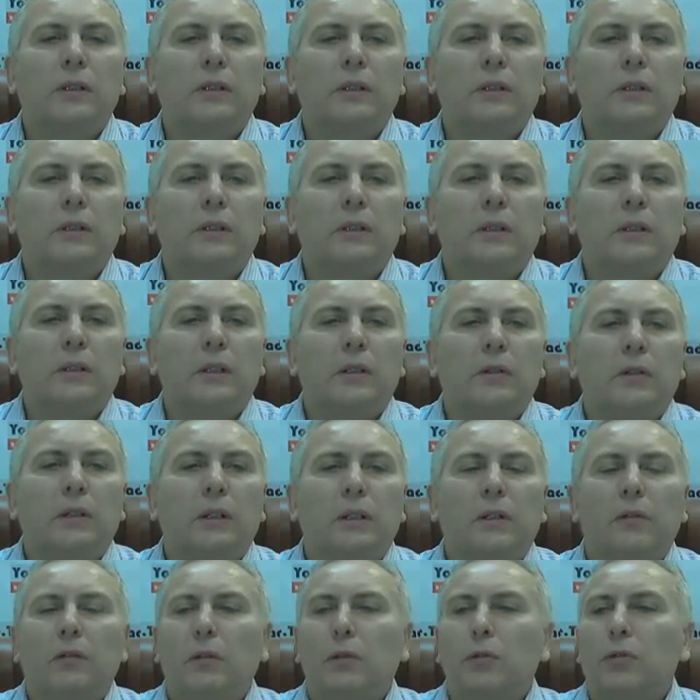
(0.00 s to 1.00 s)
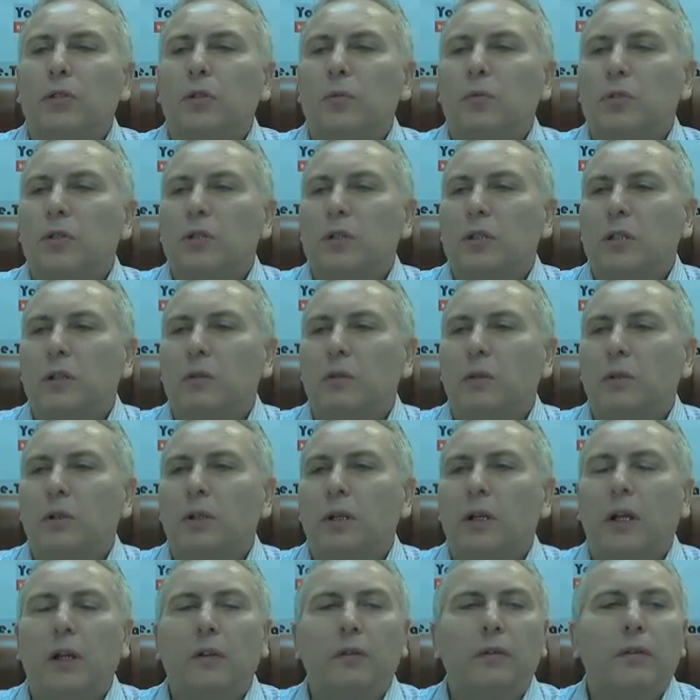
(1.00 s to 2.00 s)
А давайте включим часовой
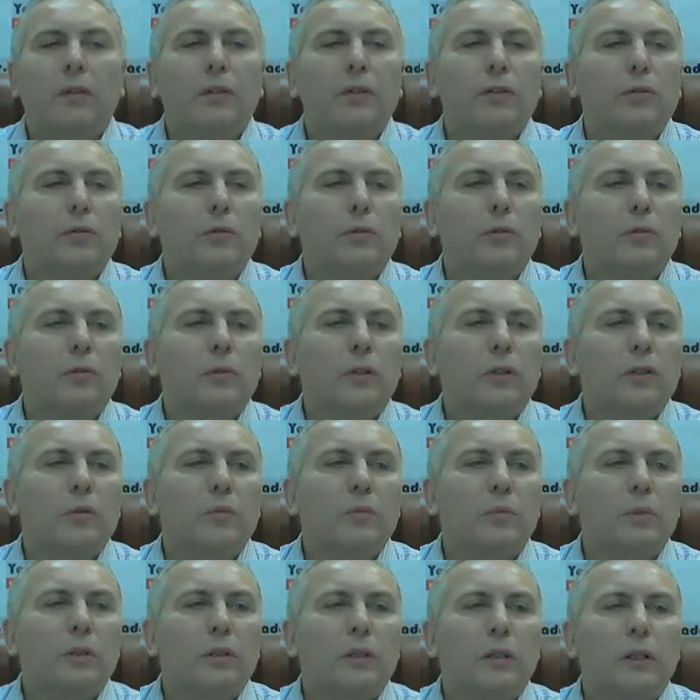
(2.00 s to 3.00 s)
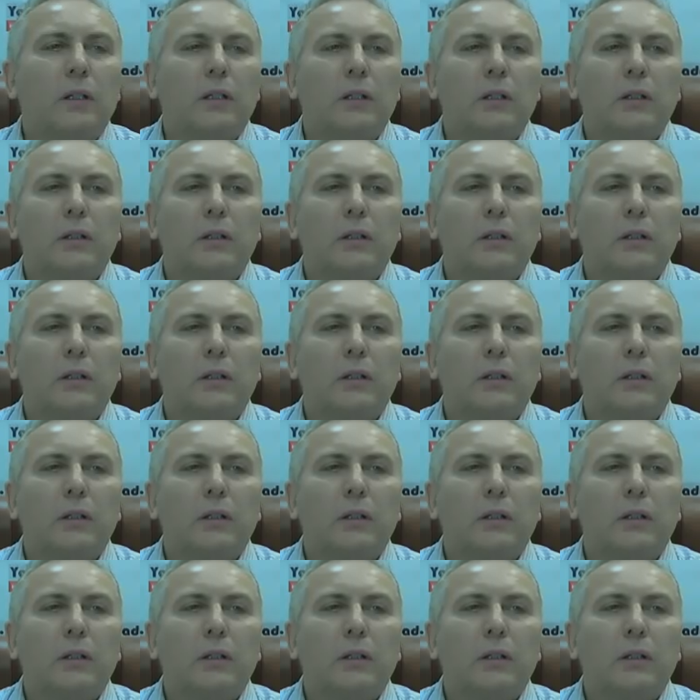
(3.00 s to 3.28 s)
график, что у нас было